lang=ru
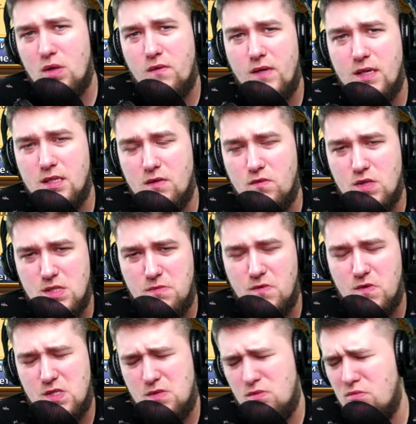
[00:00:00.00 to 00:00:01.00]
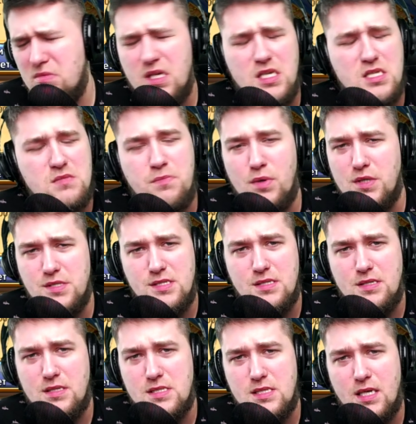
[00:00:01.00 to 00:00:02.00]
войны 88. У меня
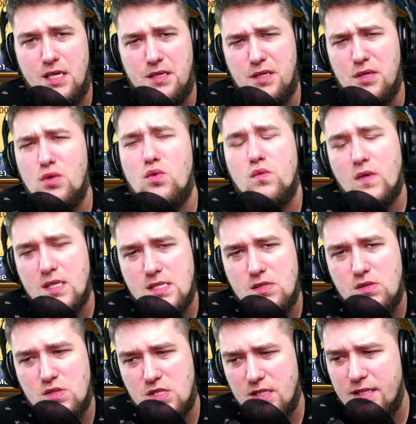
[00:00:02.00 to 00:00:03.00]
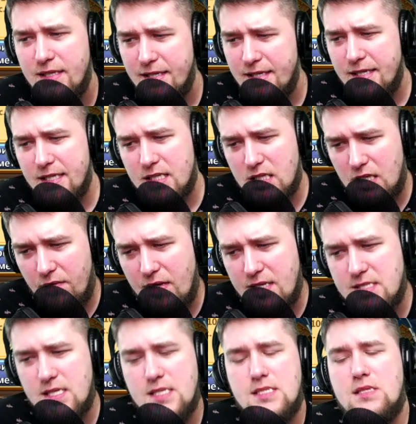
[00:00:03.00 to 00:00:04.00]
испортится настроение, и у вас тоже.
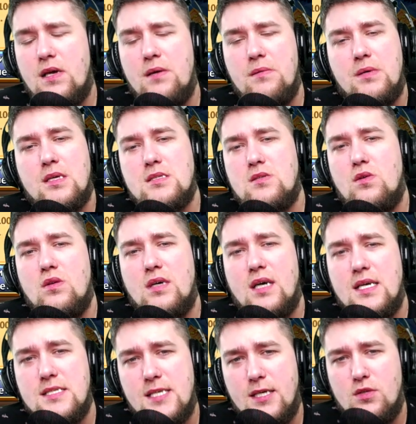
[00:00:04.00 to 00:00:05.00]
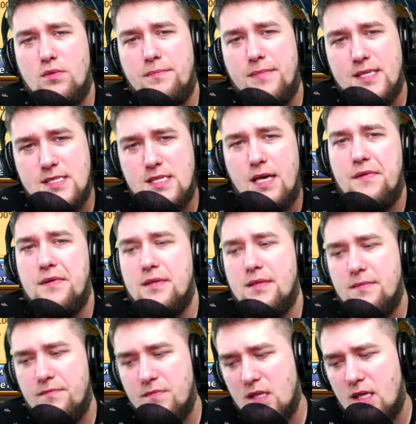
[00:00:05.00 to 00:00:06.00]
Давайте оставим раскол хозяину, поставят
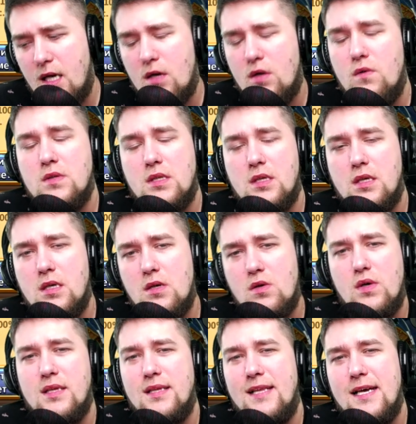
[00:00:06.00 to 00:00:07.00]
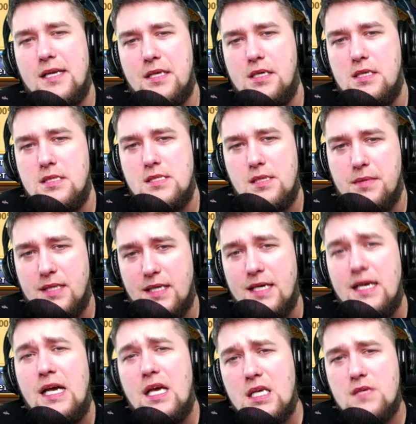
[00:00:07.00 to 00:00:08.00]
на какого-то героя для
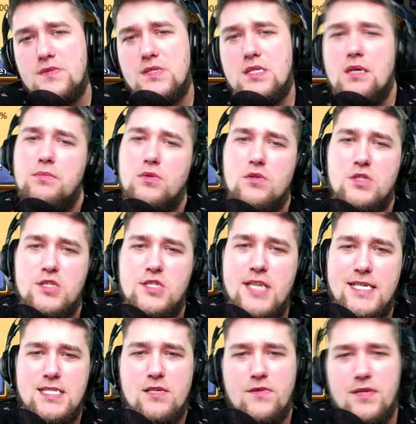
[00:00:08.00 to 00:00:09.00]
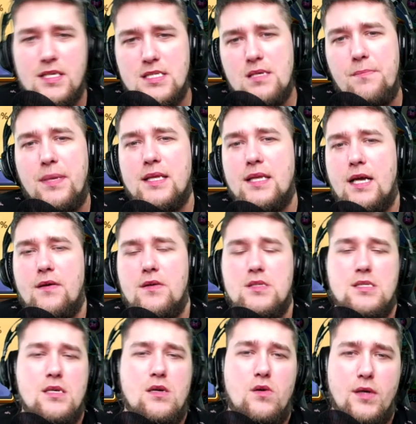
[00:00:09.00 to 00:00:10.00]
архидемона, и все будут счастливы. Если
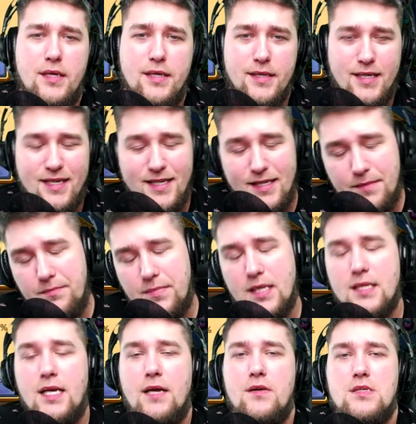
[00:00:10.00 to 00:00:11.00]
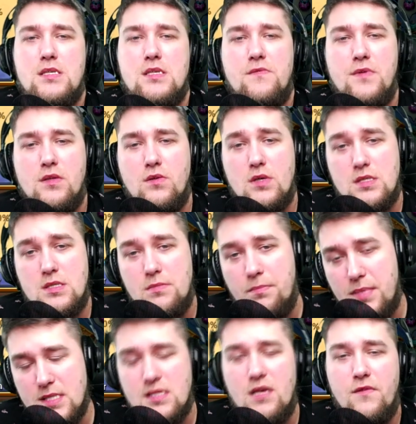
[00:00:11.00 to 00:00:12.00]
понравился роллинг, понравился видос,
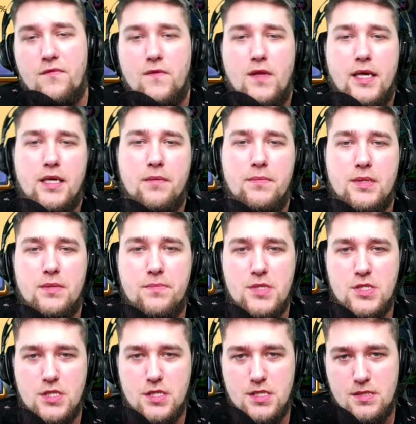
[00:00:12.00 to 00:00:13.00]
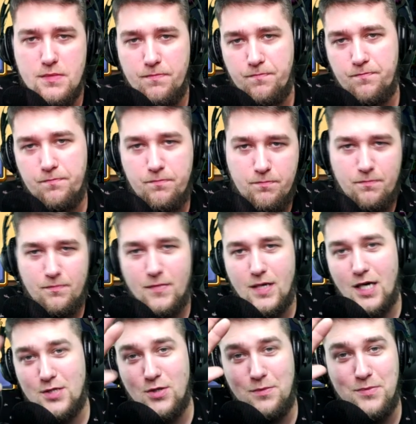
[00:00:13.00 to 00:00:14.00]
поставь лайк и подпишись.
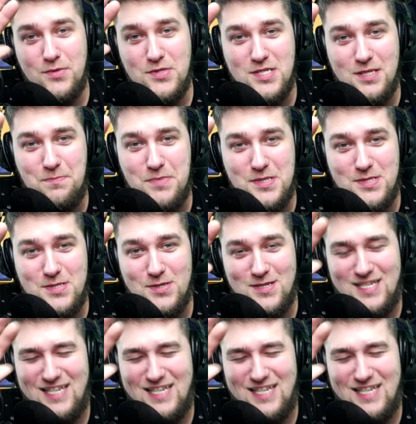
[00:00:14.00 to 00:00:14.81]
А то будет песос.